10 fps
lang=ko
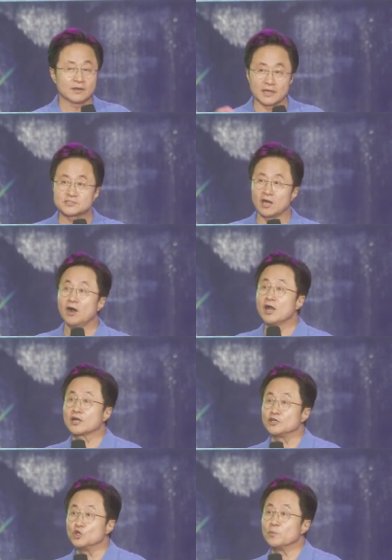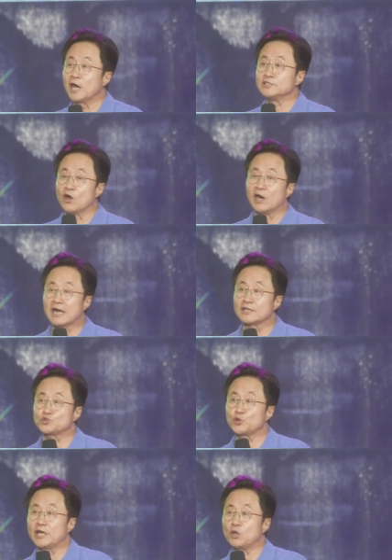그래서 그 유명한 영화가
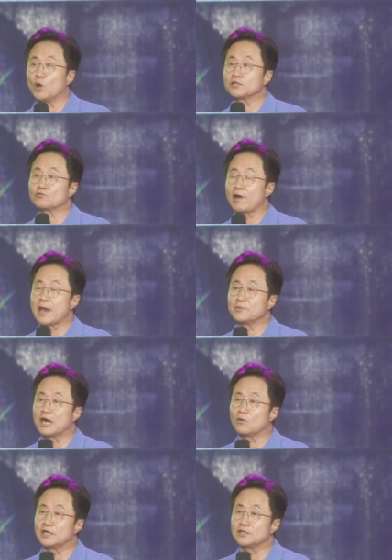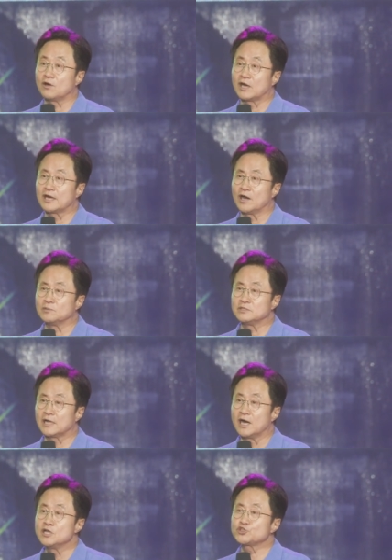이십일 그램이라고 하는 영화가
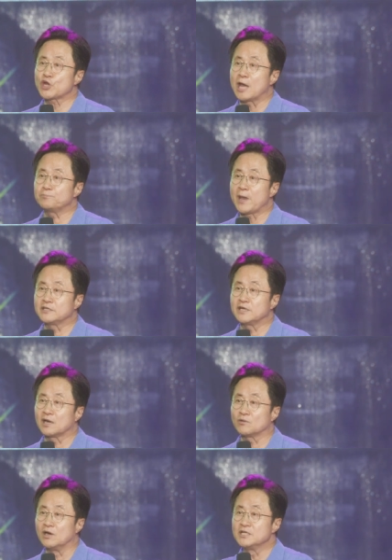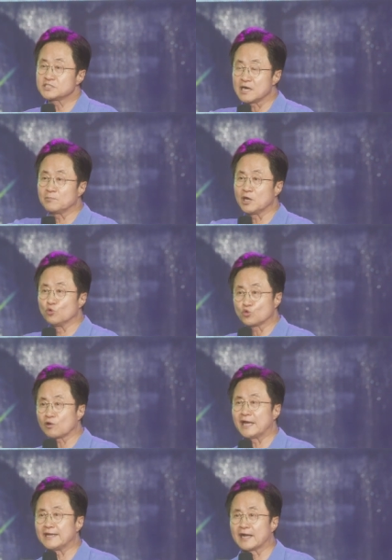나옵니다. 샴펜이라고 지난번에
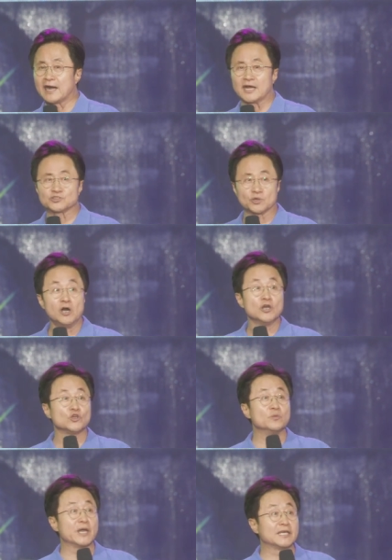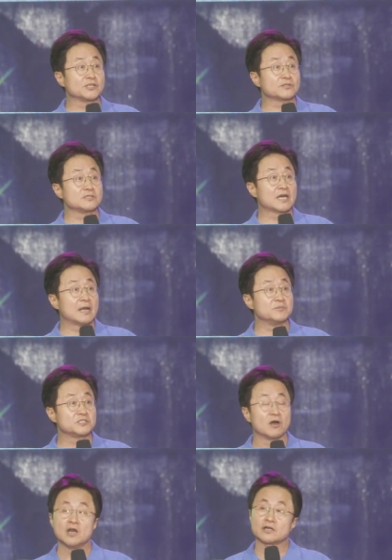우크라이나 가가지고 유명해졌던
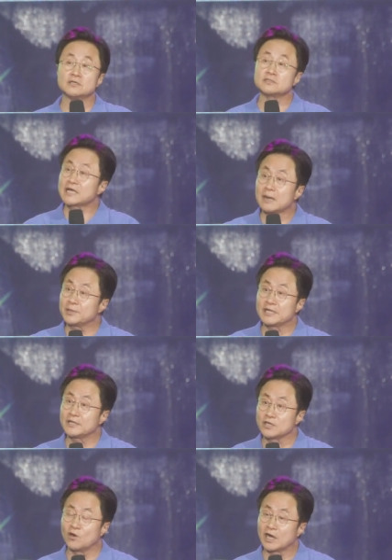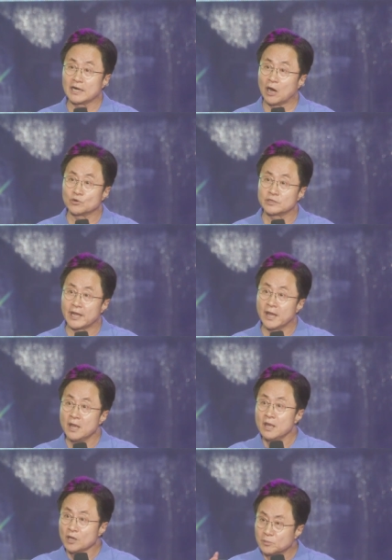사람이죠. 그 사람에 대한 영화가 나오는데,
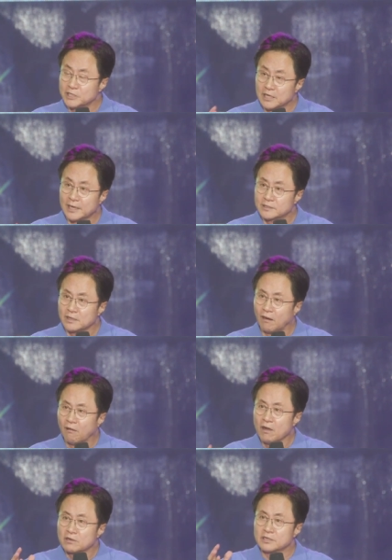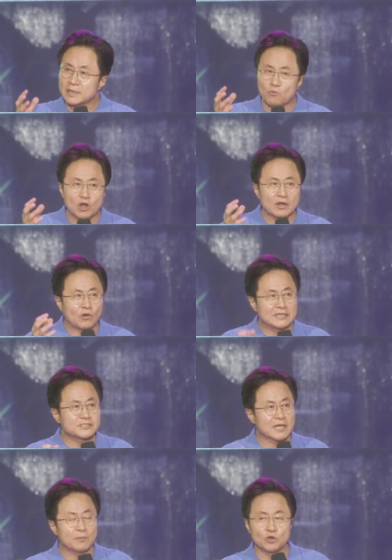여러분 인간은요, 그렇게 뭔가
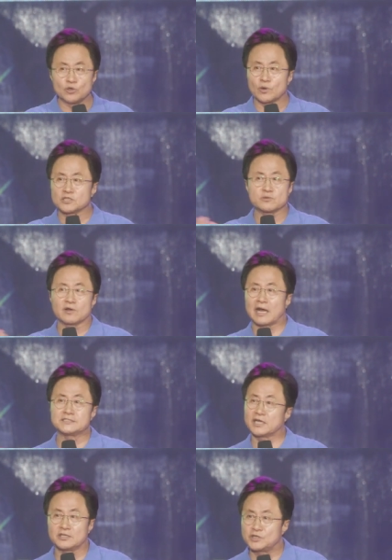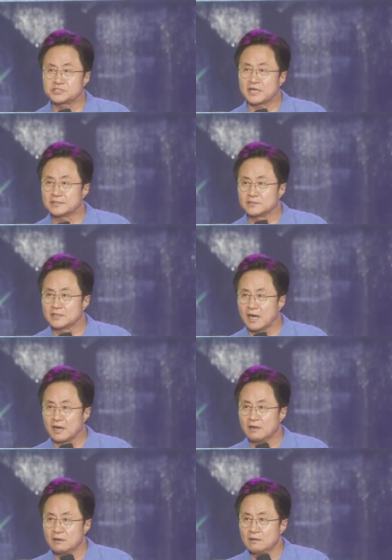관찰해 보려고 그랬지만 관찰이 되질 않는다.